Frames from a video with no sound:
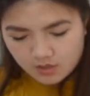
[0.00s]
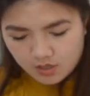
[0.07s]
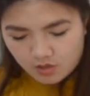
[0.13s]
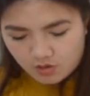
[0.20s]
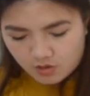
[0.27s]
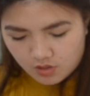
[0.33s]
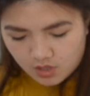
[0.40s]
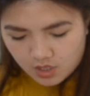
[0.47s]

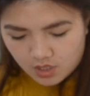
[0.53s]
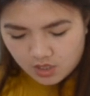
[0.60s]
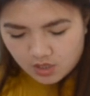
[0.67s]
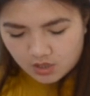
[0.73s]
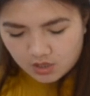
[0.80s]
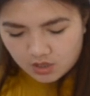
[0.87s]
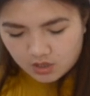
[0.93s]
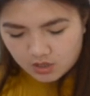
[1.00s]
Yun.
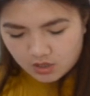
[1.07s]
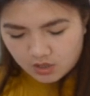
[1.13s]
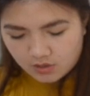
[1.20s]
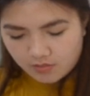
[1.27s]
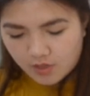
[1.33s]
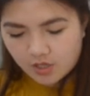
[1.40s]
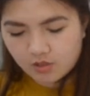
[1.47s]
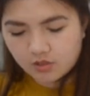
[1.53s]

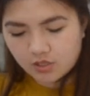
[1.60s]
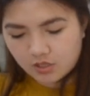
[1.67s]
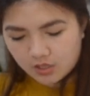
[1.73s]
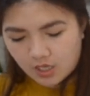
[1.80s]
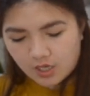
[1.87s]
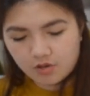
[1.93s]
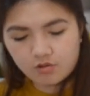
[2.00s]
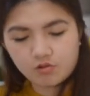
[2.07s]
Meron din
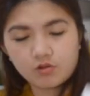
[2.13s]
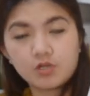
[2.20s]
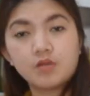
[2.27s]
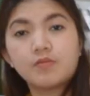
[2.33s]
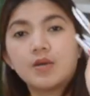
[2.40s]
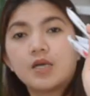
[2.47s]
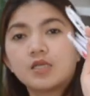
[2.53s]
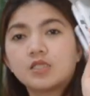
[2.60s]
tayong
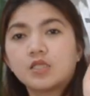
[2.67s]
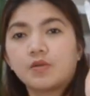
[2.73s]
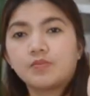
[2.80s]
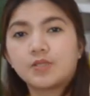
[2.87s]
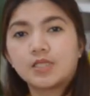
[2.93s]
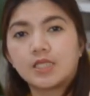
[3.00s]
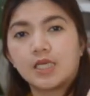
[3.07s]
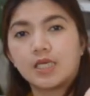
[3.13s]
limang
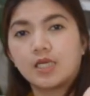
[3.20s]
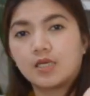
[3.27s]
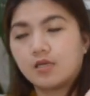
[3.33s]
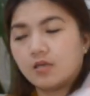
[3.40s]
chopstick.